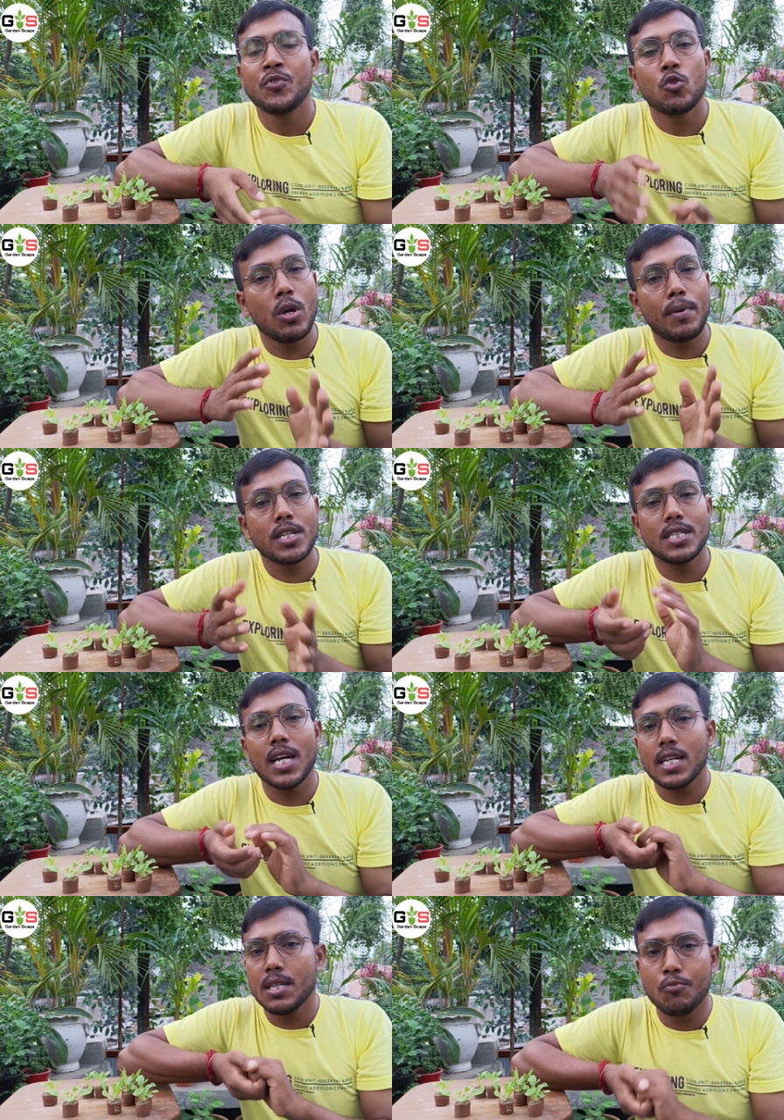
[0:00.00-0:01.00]
তো এবার যা
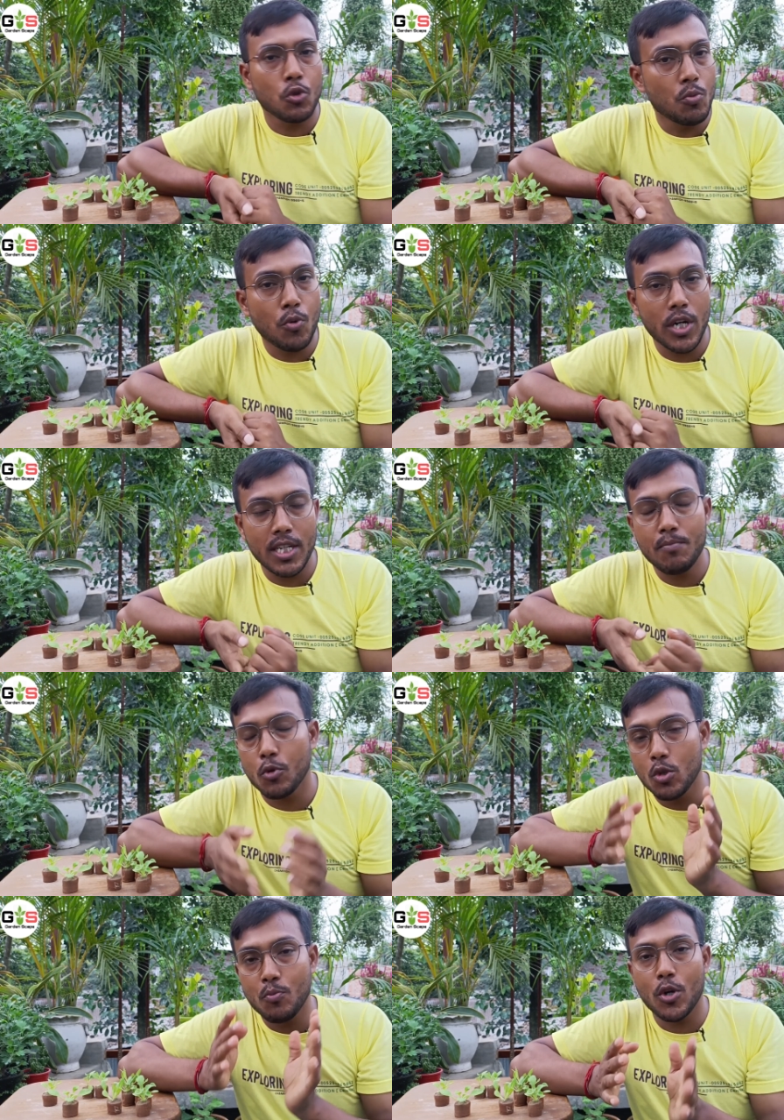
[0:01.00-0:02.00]
আসি প্রথম পটিংয়ে
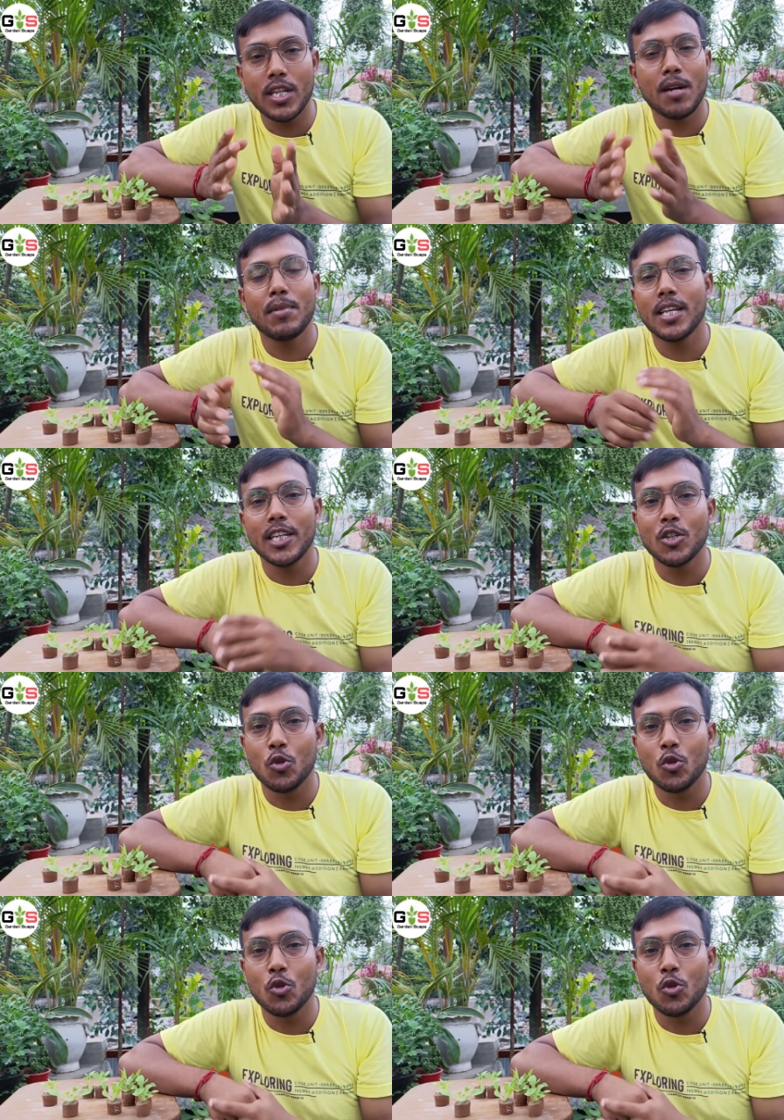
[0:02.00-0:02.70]
প্রথম পটিংয়ে আমরা কী